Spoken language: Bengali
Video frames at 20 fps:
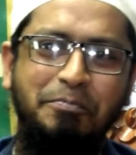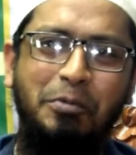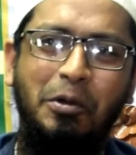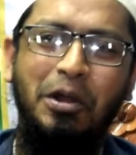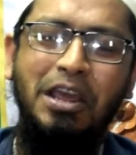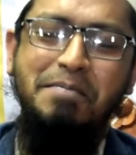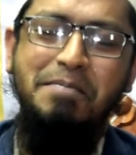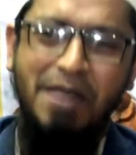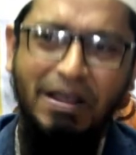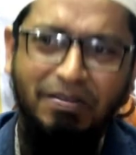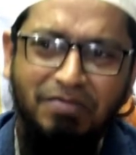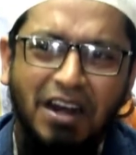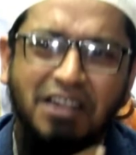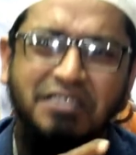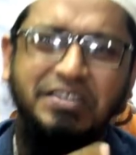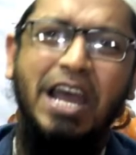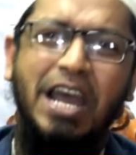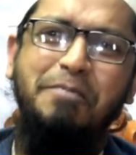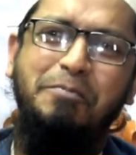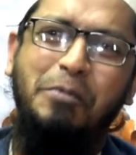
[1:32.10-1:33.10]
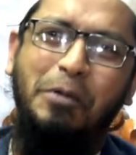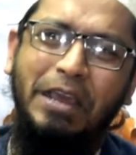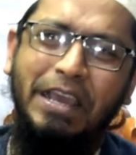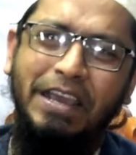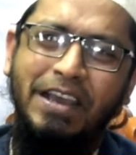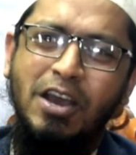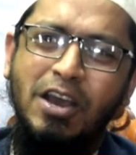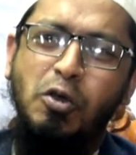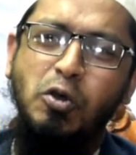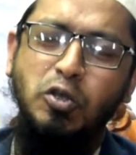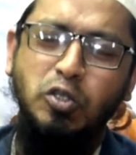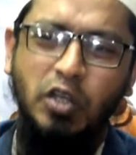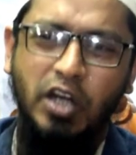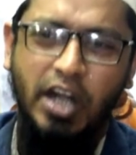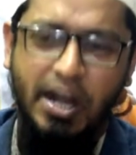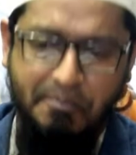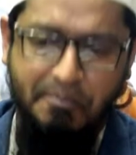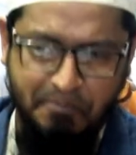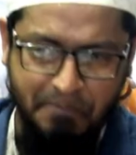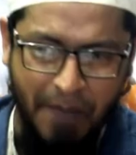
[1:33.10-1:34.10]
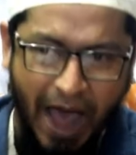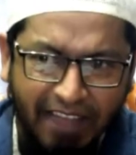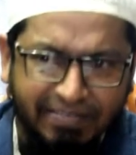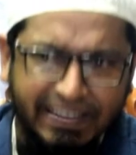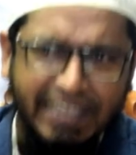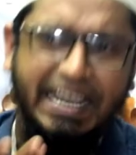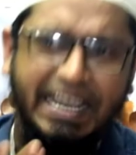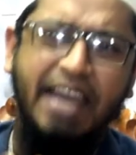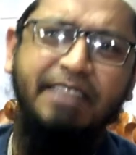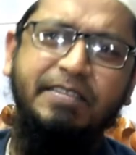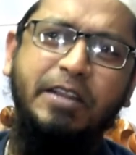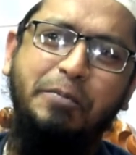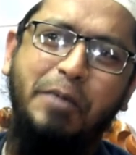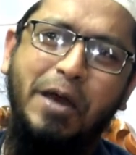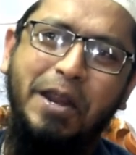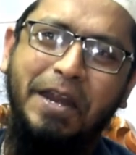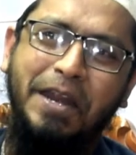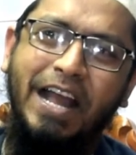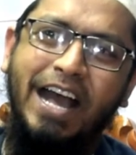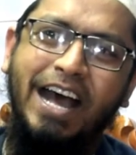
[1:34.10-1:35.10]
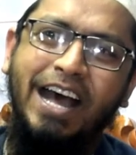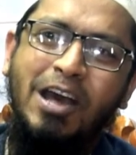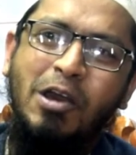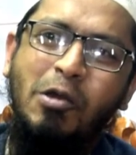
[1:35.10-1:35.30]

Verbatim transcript: পড়ে মাদ্রাসায় পড়ে হুজুরেরা বাতি খাইতে পারে না